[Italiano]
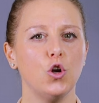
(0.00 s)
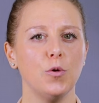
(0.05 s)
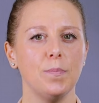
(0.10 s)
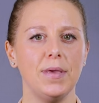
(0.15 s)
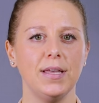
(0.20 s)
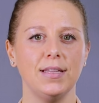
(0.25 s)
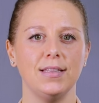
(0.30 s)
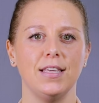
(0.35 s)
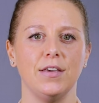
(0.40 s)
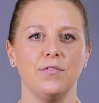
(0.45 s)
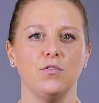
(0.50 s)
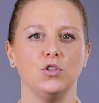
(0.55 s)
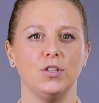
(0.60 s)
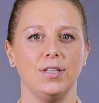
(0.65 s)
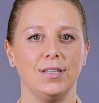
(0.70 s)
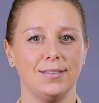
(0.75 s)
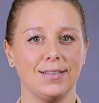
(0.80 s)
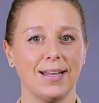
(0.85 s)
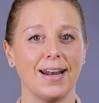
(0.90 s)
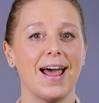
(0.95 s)
l'obiettivo
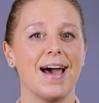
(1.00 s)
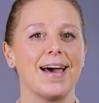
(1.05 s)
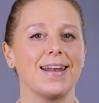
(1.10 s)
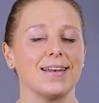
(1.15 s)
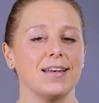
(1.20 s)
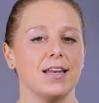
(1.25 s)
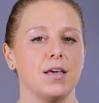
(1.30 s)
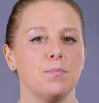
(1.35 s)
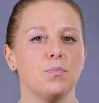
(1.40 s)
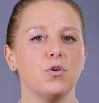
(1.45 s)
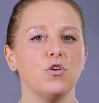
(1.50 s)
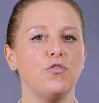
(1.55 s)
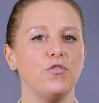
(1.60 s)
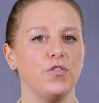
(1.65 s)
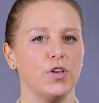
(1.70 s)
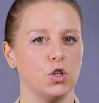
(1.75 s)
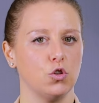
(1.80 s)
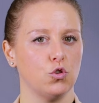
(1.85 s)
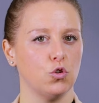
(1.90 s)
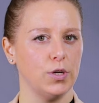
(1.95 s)
di trarne
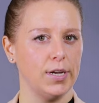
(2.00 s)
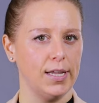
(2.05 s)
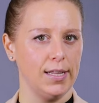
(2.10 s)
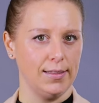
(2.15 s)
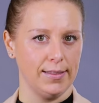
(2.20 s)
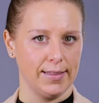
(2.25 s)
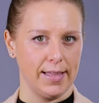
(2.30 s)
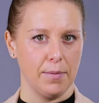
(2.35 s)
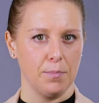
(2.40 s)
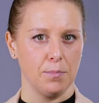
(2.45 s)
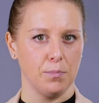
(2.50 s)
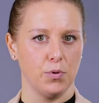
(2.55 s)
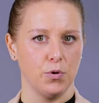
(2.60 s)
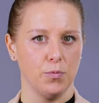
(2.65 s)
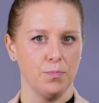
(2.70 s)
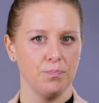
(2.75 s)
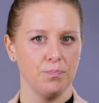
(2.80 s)
profitto nel tempo.